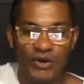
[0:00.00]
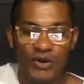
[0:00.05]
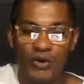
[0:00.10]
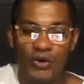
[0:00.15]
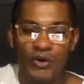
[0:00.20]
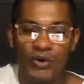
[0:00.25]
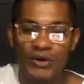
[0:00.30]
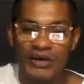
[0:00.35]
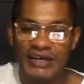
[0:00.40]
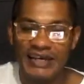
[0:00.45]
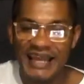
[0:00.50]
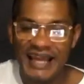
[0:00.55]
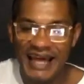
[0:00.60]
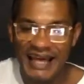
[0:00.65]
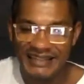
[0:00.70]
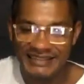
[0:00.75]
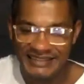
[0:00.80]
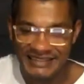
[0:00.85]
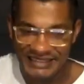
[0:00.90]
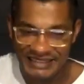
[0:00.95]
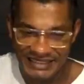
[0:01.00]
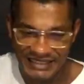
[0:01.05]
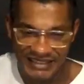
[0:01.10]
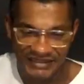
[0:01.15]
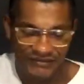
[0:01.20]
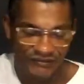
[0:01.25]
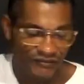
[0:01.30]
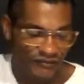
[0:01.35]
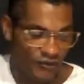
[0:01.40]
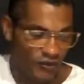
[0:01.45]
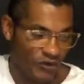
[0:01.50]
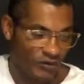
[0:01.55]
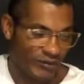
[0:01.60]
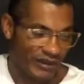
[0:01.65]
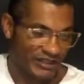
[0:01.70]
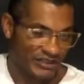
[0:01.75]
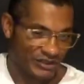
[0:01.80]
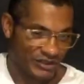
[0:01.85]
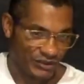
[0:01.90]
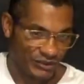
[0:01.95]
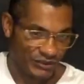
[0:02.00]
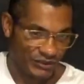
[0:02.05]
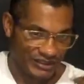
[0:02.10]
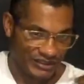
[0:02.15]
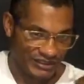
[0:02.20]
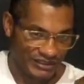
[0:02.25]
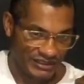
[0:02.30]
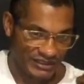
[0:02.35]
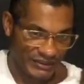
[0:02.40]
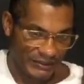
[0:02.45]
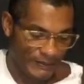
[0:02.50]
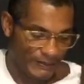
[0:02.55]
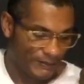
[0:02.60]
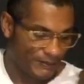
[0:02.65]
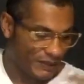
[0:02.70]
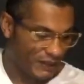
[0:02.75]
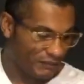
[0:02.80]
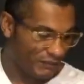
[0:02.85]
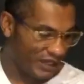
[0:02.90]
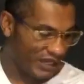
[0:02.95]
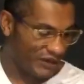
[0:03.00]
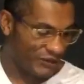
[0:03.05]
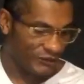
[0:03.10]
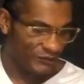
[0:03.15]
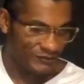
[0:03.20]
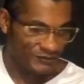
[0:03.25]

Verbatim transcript: con las informaciones. Primero,